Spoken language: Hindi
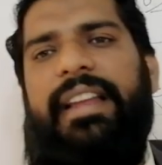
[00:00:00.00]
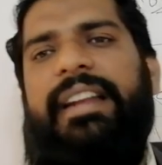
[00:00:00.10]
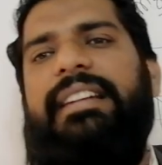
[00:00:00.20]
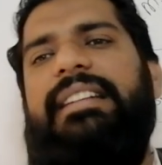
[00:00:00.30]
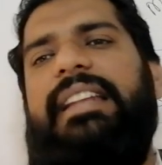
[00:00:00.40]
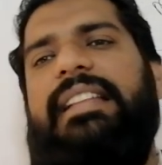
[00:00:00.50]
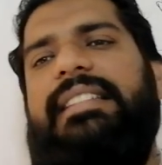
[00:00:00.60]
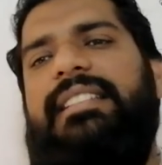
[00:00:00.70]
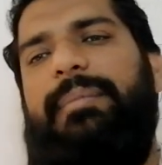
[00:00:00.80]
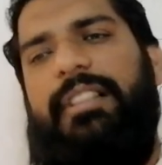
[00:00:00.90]

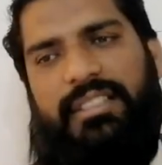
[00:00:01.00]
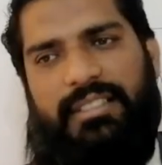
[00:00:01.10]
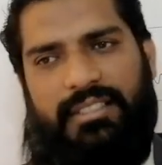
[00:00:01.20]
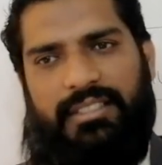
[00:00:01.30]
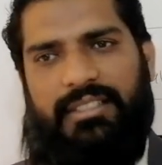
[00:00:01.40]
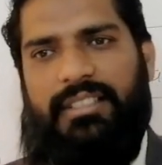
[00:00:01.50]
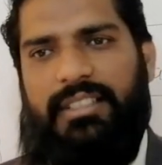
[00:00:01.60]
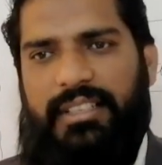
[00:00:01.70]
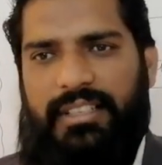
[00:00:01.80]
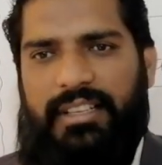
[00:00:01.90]
इंटेंजिबल
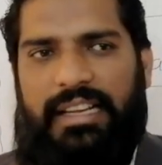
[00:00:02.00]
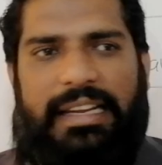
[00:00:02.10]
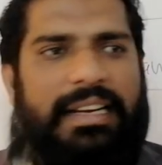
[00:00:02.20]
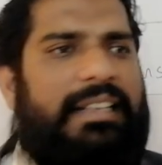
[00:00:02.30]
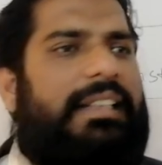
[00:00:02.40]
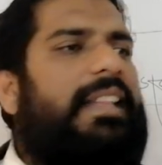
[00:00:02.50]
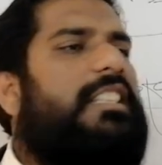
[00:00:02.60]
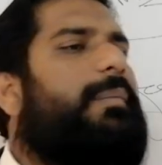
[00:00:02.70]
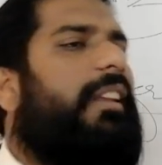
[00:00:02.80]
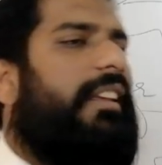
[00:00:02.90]

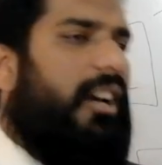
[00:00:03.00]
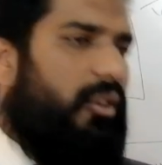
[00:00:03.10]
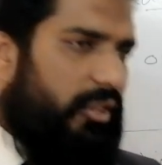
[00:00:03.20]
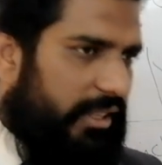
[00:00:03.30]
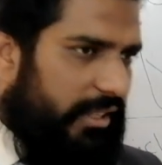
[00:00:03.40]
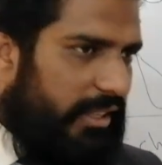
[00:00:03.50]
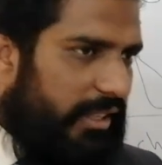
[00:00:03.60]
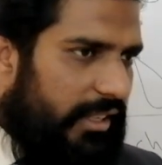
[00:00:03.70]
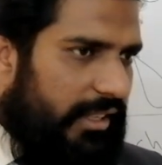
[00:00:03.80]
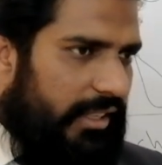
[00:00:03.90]
इंटेंजिबल क्या होती है
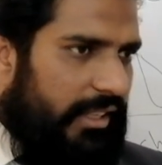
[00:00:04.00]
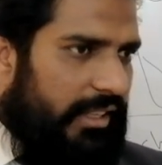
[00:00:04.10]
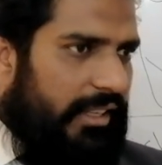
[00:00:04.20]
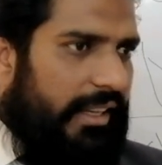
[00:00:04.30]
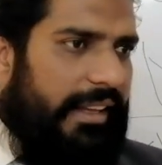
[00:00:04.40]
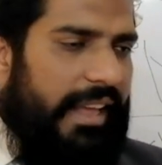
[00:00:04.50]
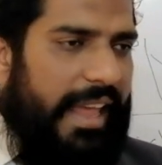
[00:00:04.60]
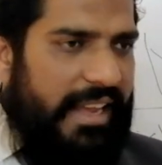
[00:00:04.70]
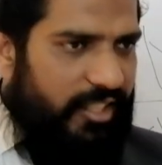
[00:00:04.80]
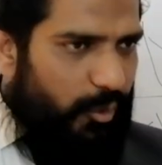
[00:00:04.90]

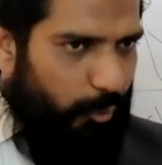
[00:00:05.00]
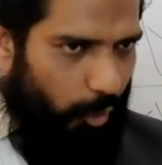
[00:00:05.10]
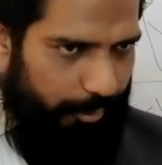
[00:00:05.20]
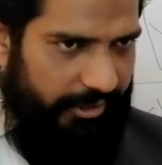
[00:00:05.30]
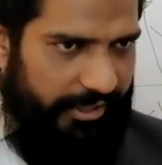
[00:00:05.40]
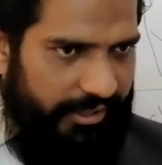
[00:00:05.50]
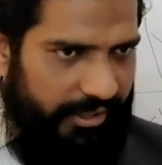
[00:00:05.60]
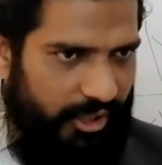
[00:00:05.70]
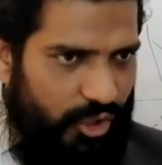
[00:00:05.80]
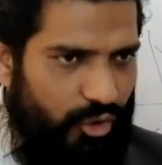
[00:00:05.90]
ऐसी प्रॉपर्टी
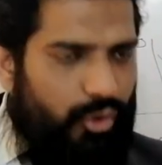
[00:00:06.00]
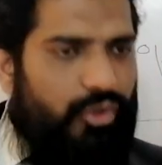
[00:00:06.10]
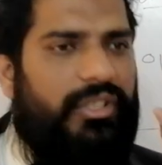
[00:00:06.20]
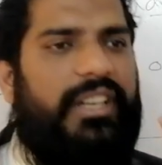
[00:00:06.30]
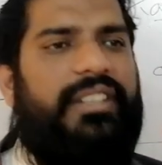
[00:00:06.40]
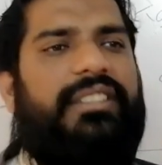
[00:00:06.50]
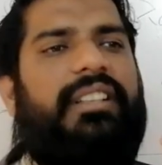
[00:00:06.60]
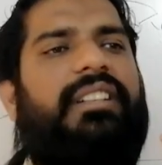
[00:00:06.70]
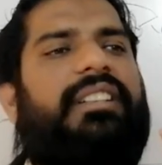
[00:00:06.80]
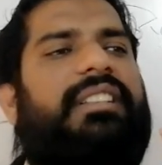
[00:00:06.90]
जो
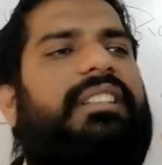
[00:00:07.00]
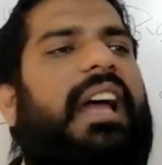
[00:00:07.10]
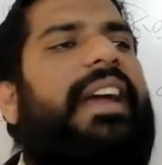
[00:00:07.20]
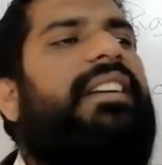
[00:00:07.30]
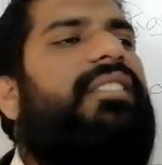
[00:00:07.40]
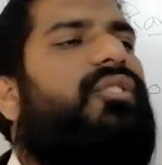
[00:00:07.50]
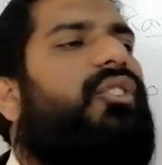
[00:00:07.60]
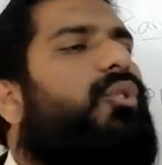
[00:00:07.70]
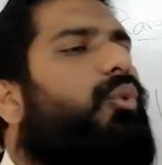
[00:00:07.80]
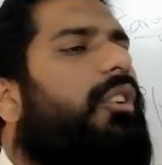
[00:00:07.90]
सर्टन राइट्स
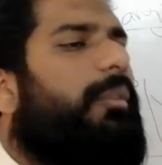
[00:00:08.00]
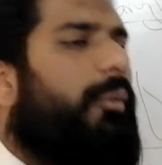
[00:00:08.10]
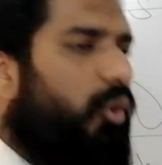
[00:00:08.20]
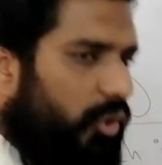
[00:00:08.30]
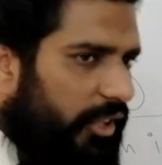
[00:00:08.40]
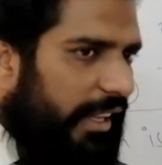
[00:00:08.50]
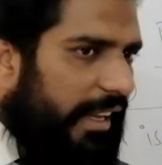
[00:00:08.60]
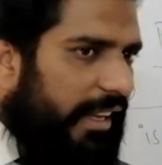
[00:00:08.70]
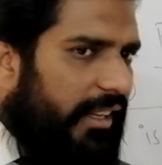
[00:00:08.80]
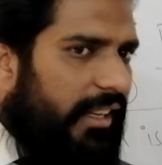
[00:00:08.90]
की सूरत में होती
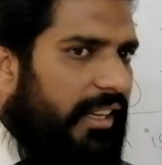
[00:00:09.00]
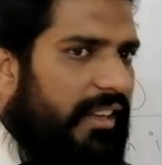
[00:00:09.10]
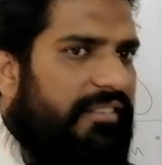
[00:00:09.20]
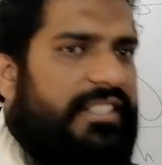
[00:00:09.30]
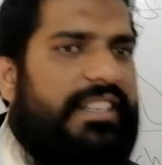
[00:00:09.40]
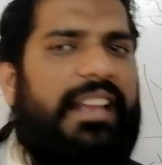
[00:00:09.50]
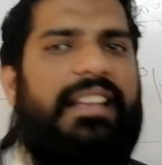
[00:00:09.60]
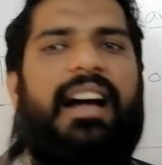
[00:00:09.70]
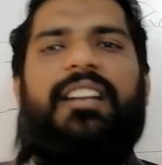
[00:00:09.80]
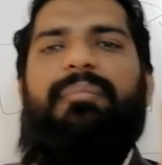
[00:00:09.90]
है विच कैन
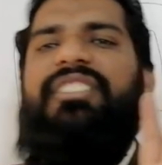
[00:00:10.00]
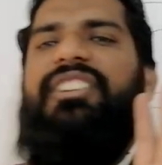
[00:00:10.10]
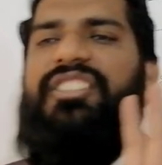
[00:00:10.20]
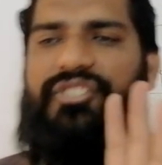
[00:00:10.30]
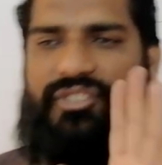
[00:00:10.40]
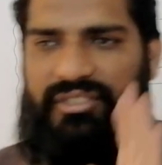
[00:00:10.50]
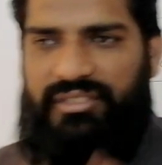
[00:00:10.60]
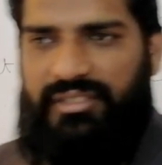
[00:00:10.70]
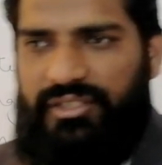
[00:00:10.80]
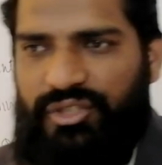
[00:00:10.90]
नॉट बी टच्ड
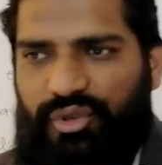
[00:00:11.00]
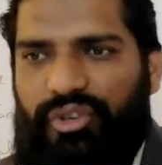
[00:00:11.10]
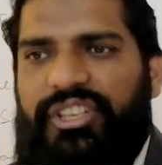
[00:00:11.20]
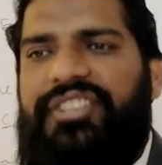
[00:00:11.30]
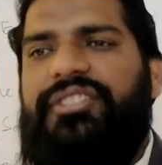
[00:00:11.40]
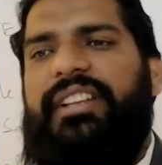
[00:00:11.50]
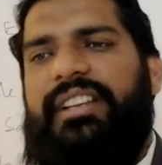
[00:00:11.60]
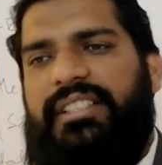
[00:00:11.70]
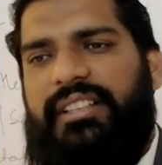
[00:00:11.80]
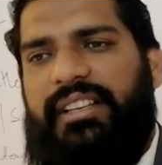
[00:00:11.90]
जिसको टच नहीं
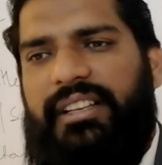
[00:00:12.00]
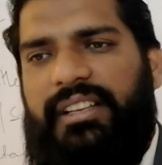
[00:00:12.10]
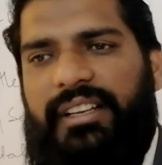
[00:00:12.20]
कर सके